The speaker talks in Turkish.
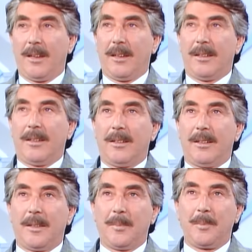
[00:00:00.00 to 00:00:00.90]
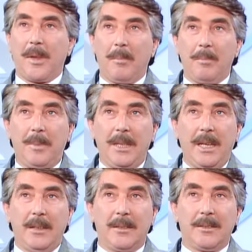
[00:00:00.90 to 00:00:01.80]
Ee, bir
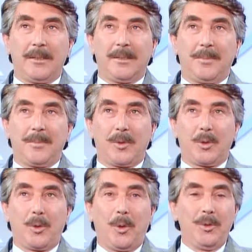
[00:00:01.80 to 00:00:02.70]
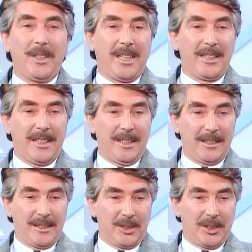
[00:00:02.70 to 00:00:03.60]
de son derece
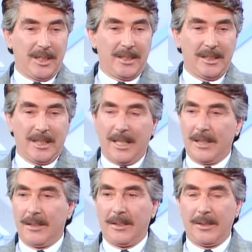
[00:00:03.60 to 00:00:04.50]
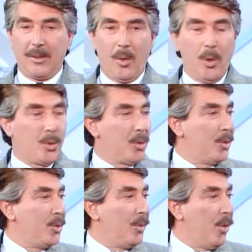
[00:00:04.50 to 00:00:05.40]
e, şeysiz yani e,
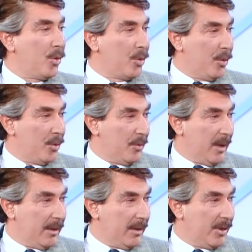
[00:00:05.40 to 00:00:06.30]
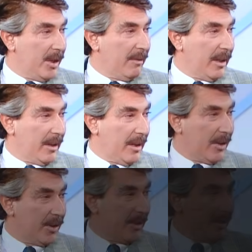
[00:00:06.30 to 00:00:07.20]
ölçüsüz bir hoşgörüsü var çevreye karşı.